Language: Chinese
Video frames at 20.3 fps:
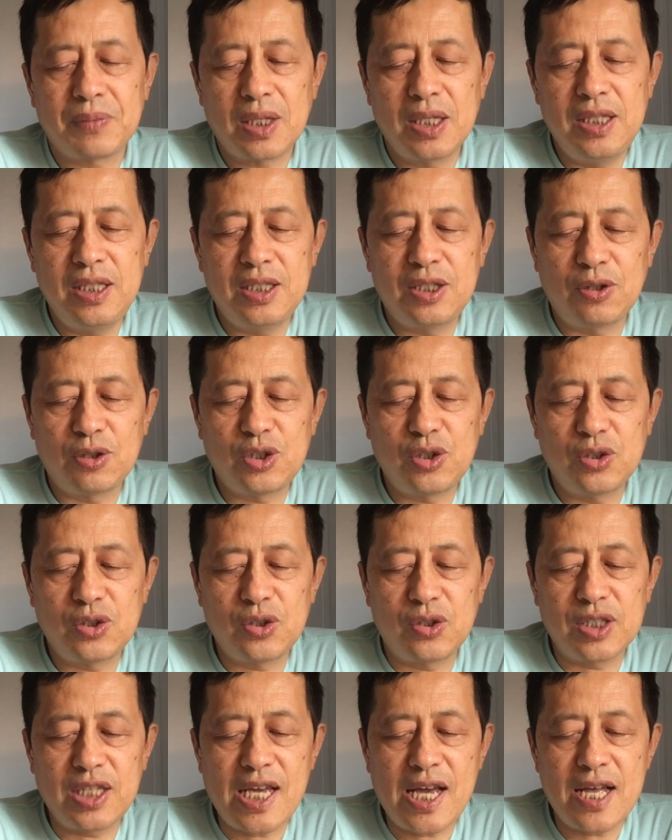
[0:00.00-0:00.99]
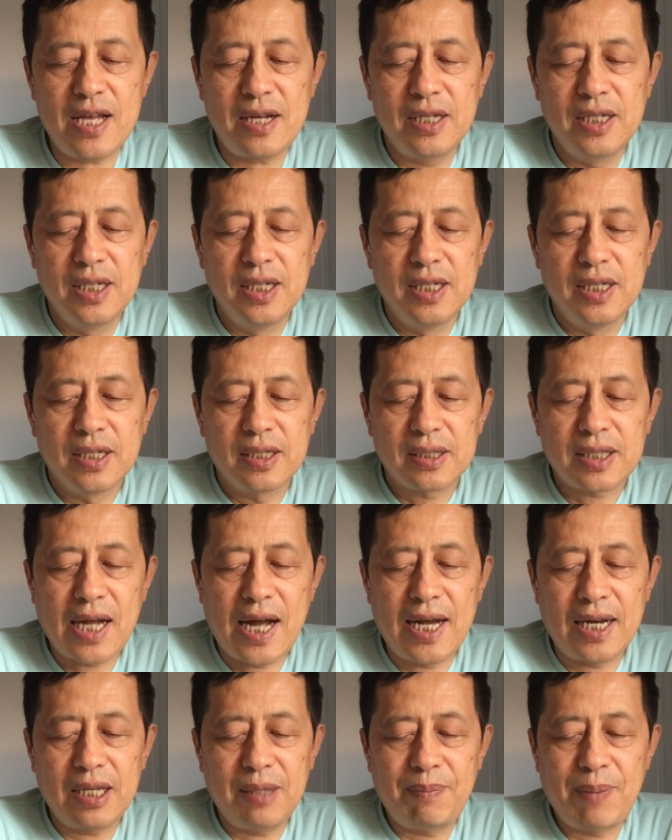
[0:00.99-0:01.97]
一九九九年，
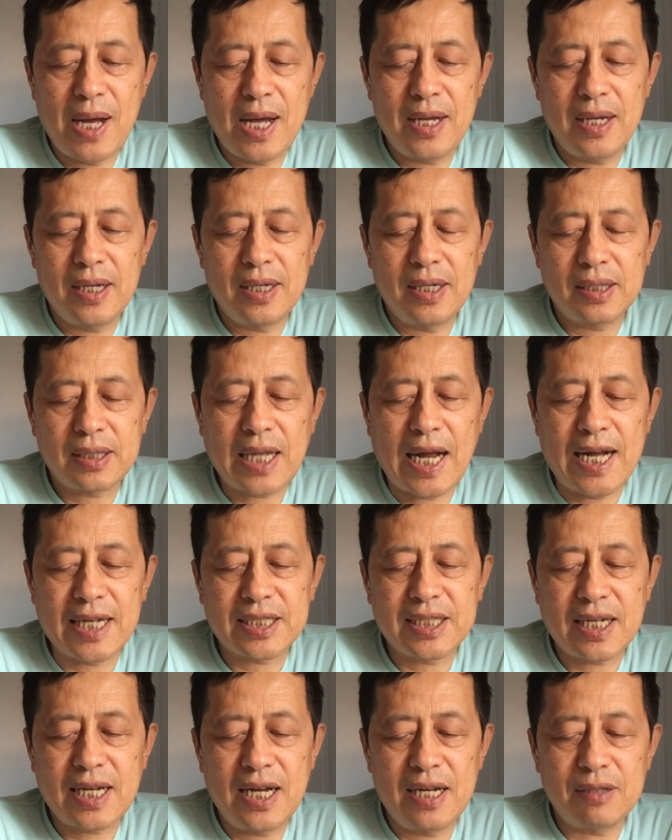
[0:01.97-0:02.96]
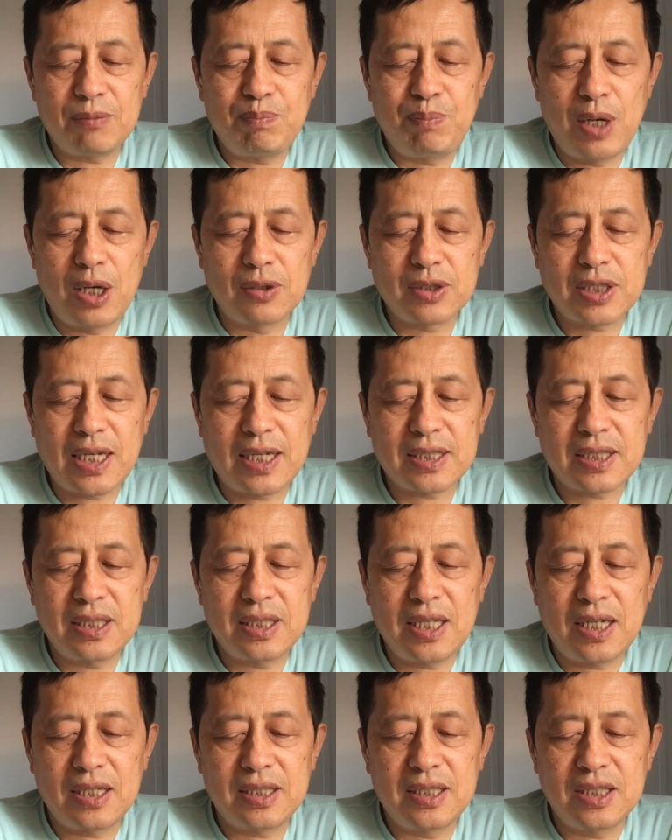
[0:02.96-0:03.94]
塔利班呃塔什干爆炸事
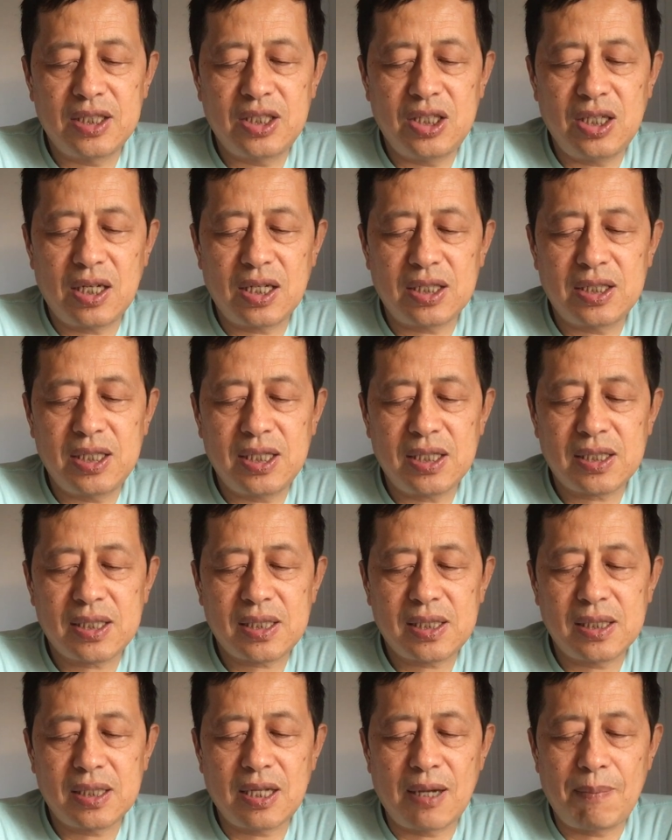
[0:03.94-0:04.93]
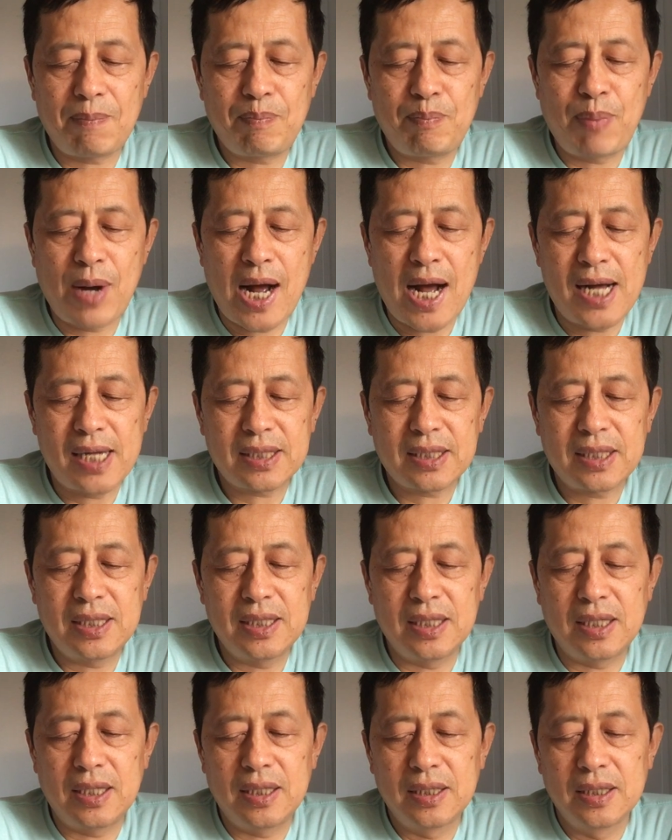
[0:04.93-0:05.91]
件和吉尔吉斯的巴
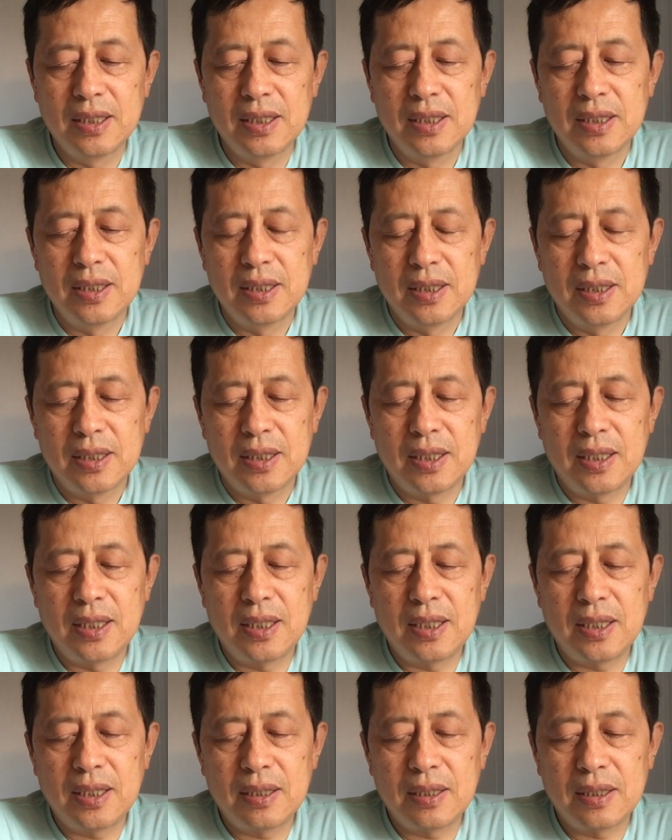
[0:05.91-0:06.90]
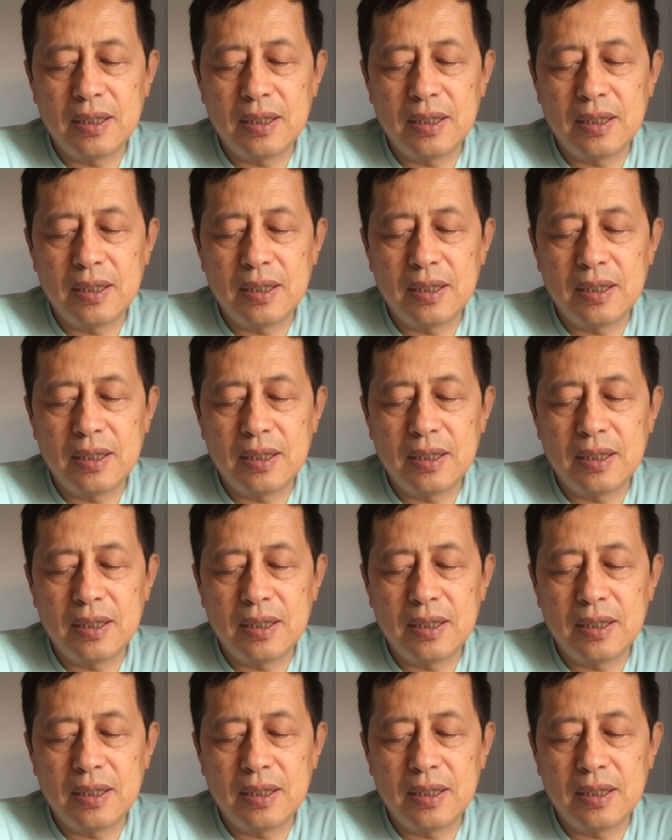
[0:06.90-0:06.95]
特。呃，